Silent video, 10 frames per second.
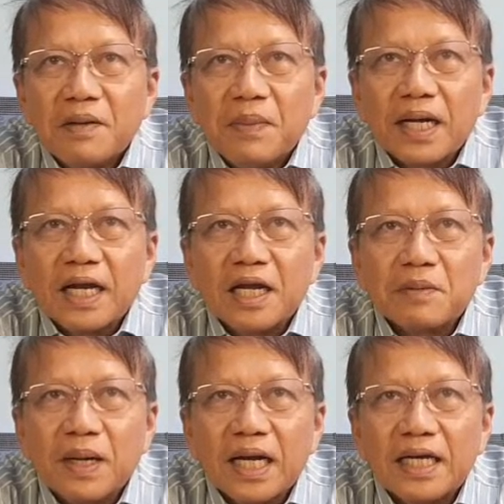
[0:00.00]

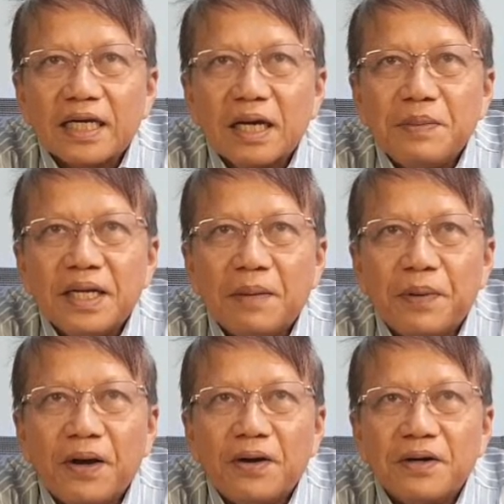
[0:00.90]
Magandang magandang gabi na
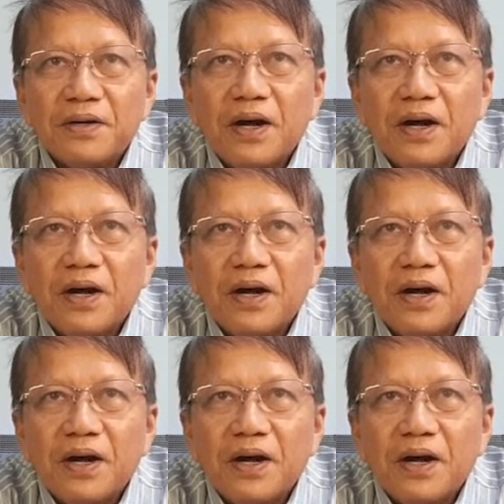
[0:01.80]
po.